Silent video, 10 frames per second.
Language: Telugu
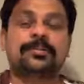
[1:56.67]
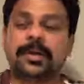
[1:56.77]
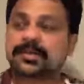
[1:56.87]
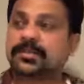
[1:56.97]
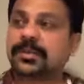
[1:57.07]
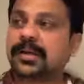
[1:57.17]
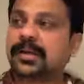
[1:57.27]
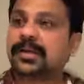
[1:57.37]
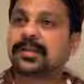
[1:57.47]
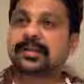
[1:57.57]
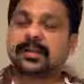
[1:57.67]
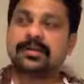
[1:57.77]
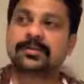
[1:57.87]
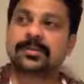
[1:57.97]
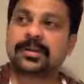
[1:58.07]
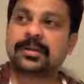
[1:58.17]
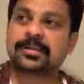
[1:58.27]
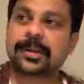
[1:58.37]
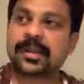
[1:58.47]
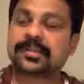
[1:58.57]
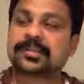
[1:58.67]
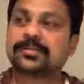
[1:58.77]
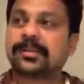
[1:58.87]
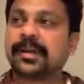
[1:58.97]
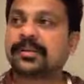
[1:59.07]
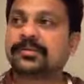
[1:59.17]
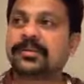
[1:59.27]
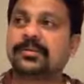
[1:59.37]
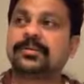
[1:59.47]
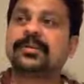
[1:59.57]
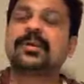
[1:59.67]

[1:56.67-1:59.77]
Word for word: పాజిటివ్లు ఏంటి నెగిటివ్లు ఏంటి మా ఇష్టం మా రివ్యూలు